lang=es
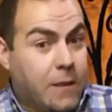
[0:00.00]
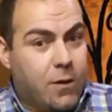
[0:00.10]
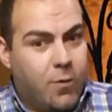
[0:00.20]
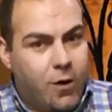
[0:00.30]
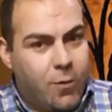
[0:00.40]

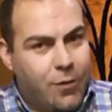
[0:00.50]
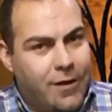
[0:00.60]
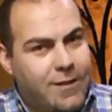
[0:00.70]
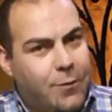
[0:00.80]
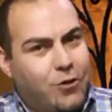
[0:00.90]
Y bueno,
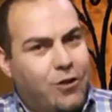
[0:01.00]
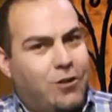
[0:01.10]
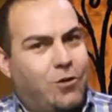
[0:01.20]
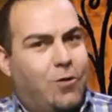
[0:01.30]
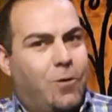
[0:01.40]
pues ese
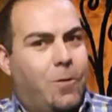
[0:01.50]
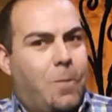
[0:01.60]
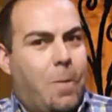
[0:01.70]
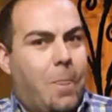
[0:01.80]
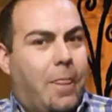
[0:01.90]

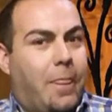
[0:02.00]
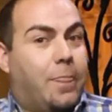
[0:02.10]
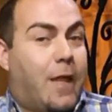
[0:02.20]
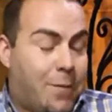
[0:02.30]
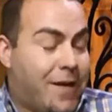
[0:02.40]
proceso
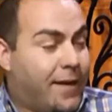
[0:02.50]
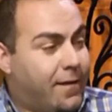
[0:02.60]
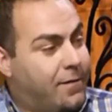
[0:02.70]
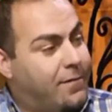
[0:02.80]
termina,